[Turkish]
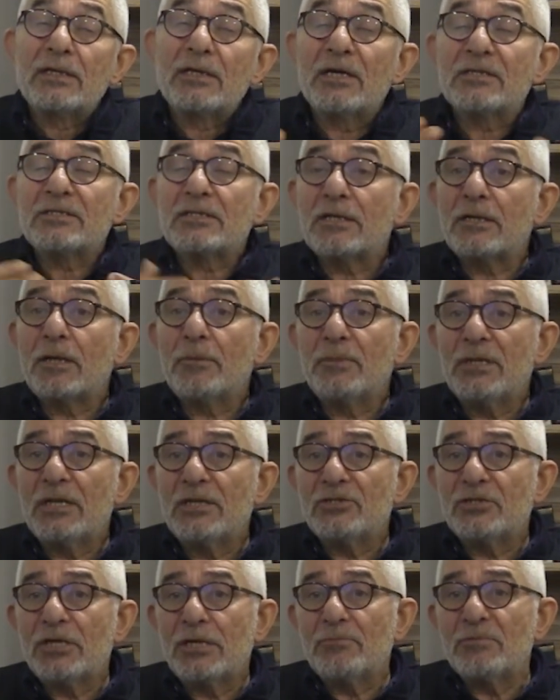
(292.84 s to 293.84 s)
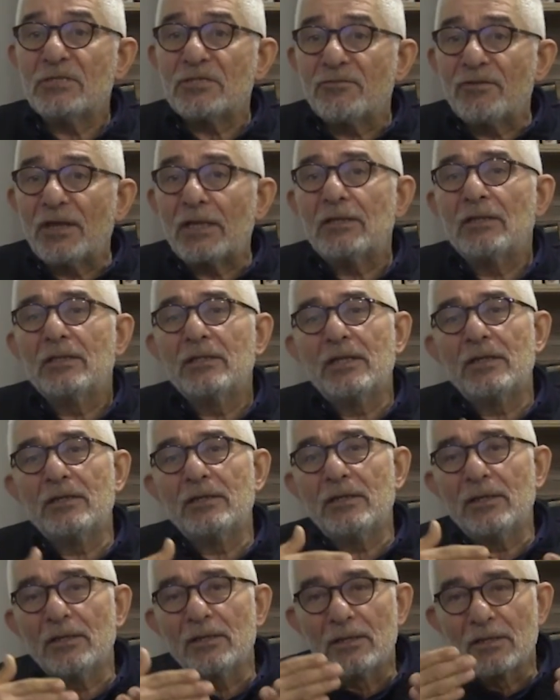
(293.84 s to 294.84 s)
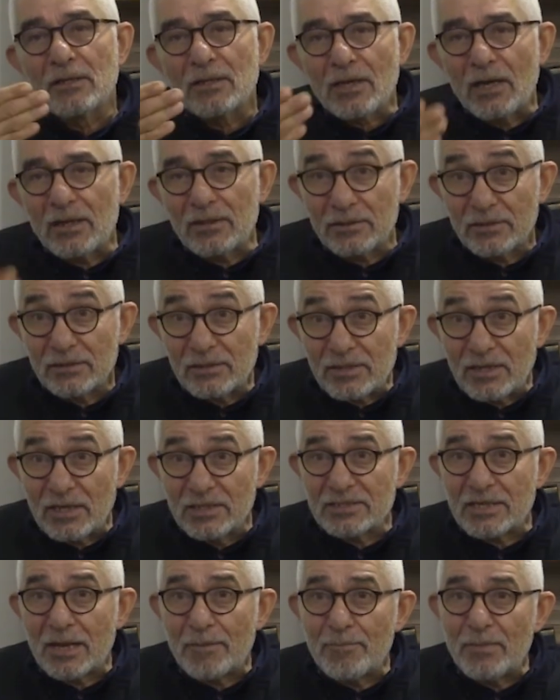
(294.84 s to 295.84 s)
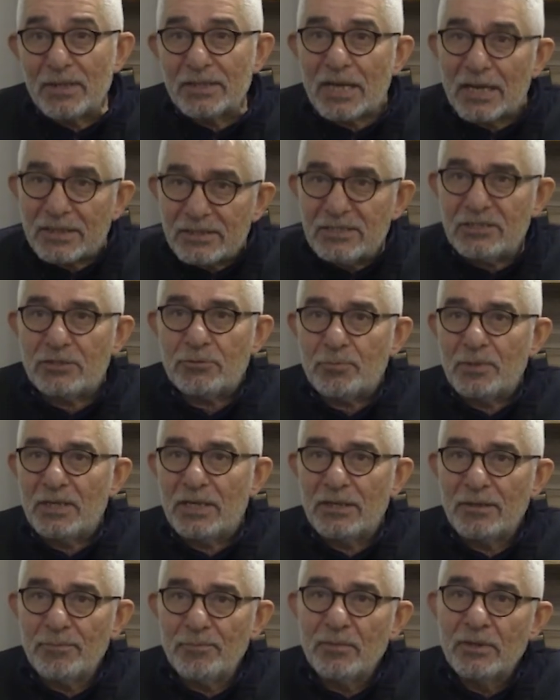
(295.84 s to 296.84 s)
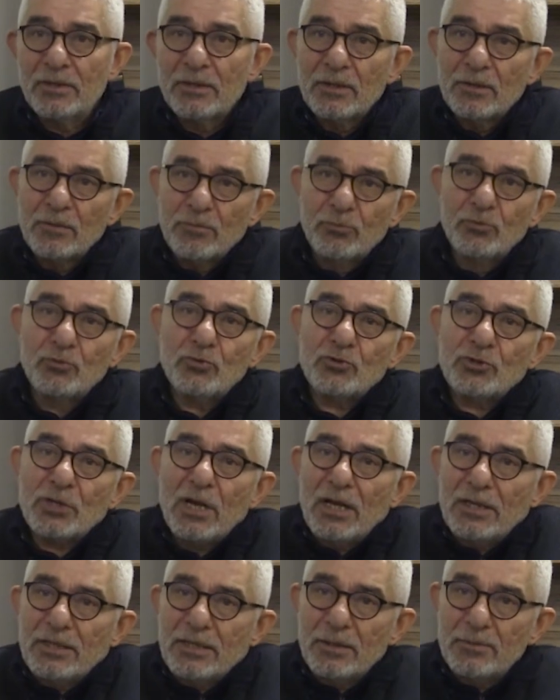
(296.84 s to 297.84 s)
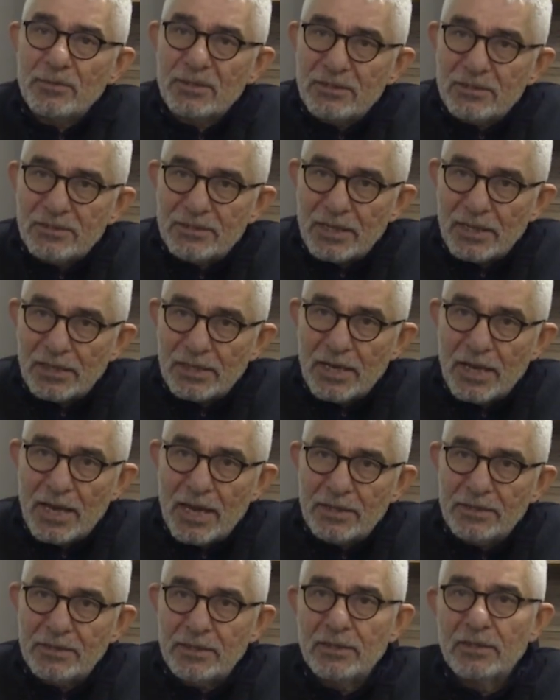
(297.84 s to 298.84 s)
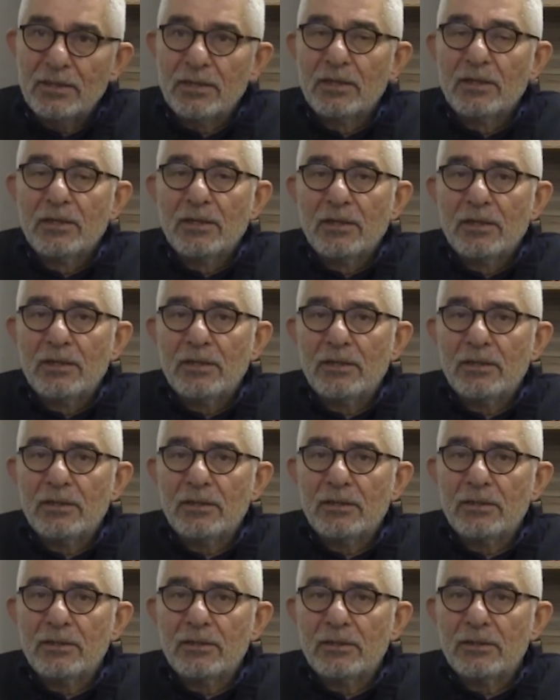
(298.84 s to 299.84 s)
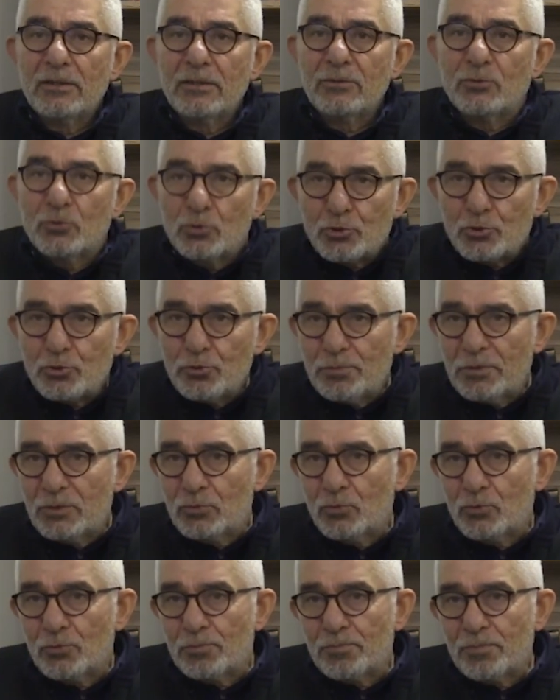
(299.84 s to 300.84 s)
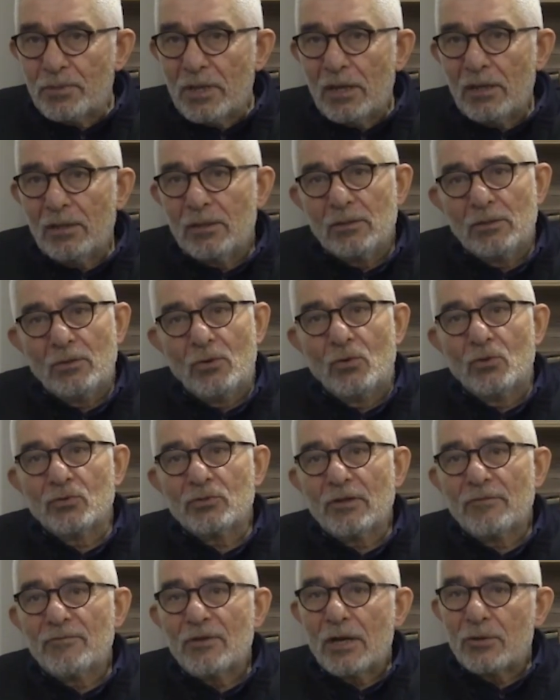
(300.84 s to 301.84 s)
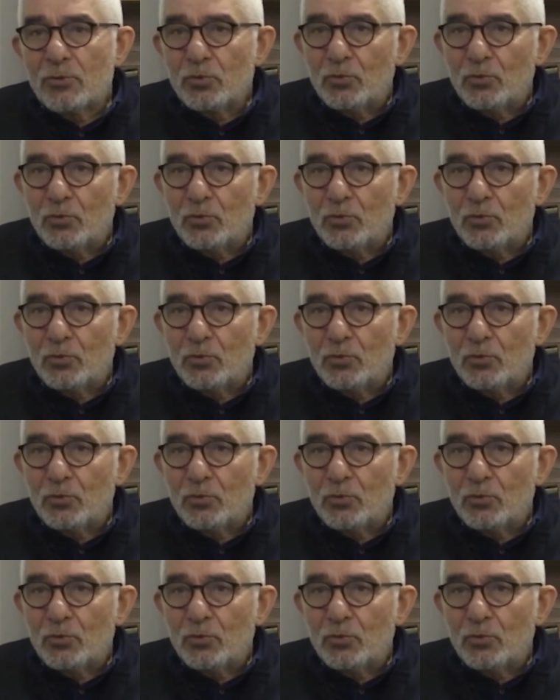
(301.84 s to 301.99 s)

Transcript: kazanabileceğimiz vekilleri kazanmadan gitmeyelim. Bunu sağlayabilirsek eğer e, güçlü bir grupla orada var